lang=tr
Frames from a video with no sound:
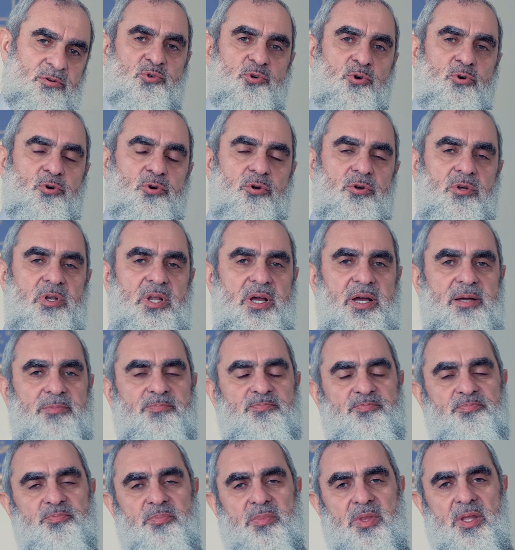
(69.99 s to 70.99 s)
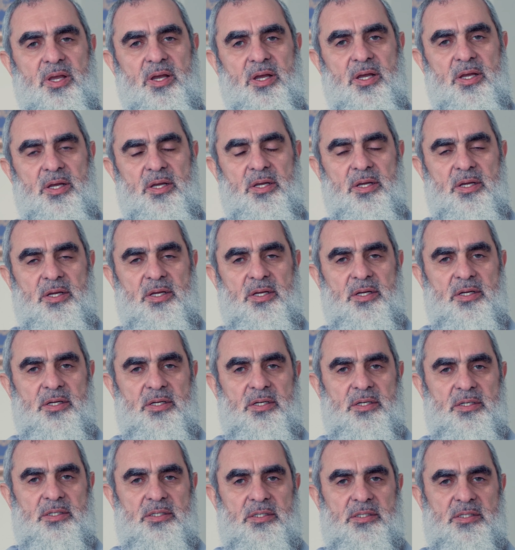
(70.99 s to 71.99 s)
Çoğuyla
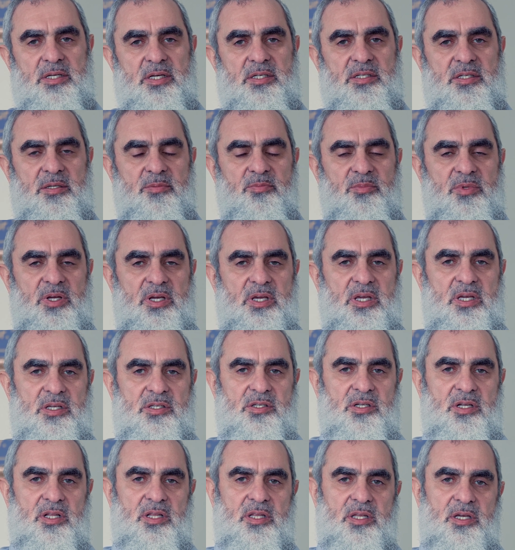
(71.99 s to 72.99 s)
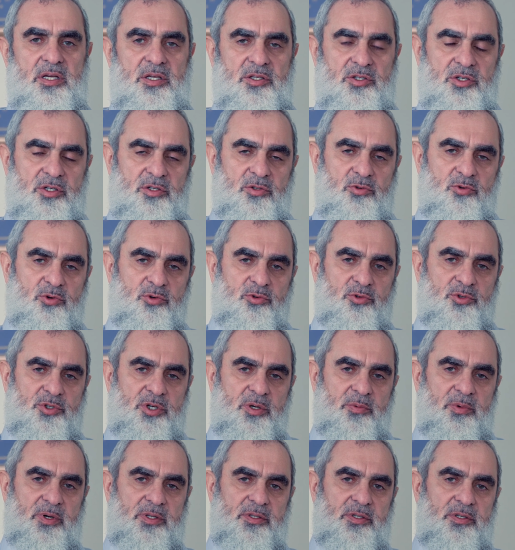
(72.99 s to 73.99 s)
sesim de kesildiği için,
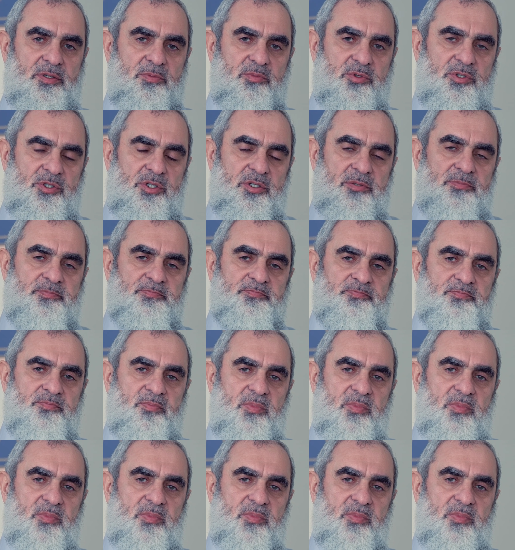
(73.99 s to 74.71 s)
konuşamadığım için